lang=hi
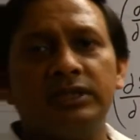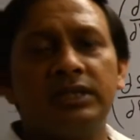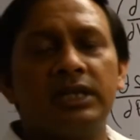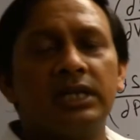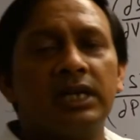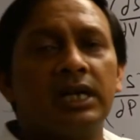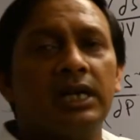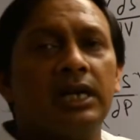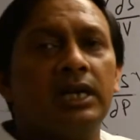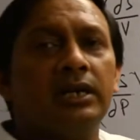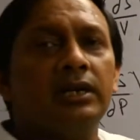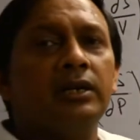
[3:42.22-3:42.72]

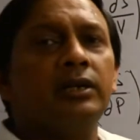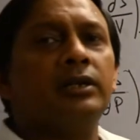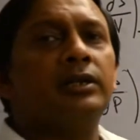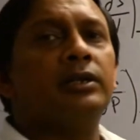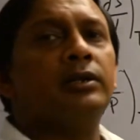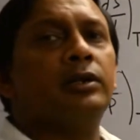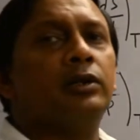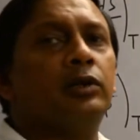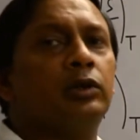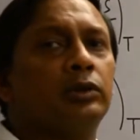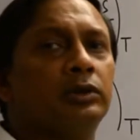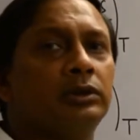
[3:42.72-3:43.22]
जगह
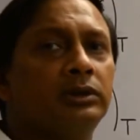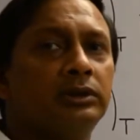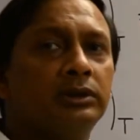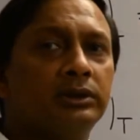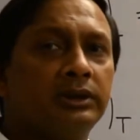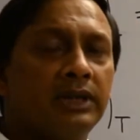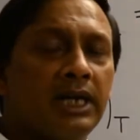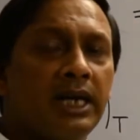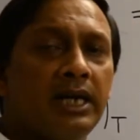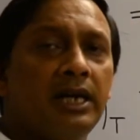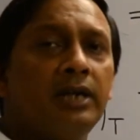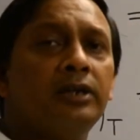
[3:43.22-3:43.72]

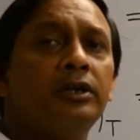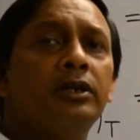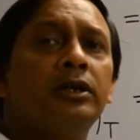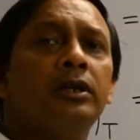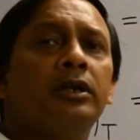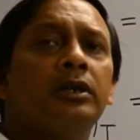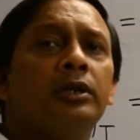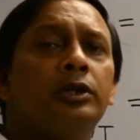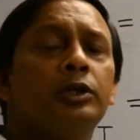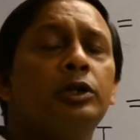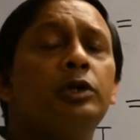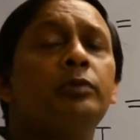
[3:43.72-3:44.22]
क्या
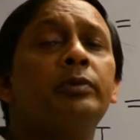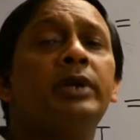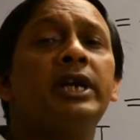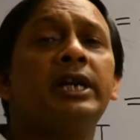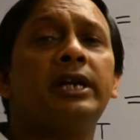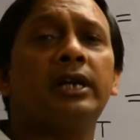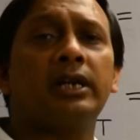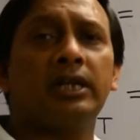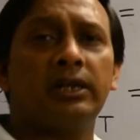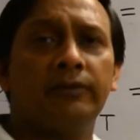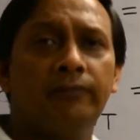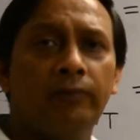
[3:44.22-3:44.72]

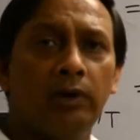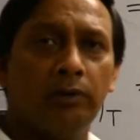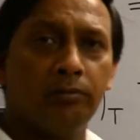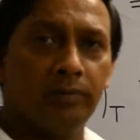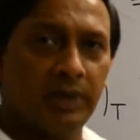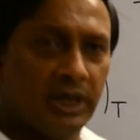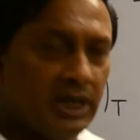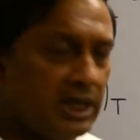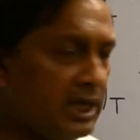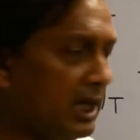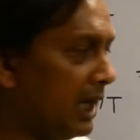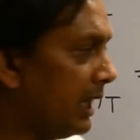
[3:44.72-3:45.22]
न्यूमरेटर की फॉर्म
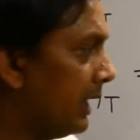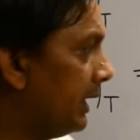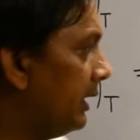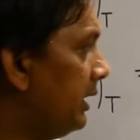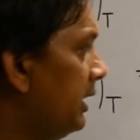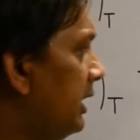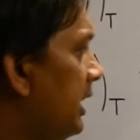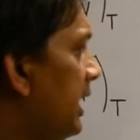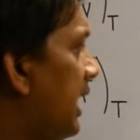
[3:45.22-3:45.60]
में ही आए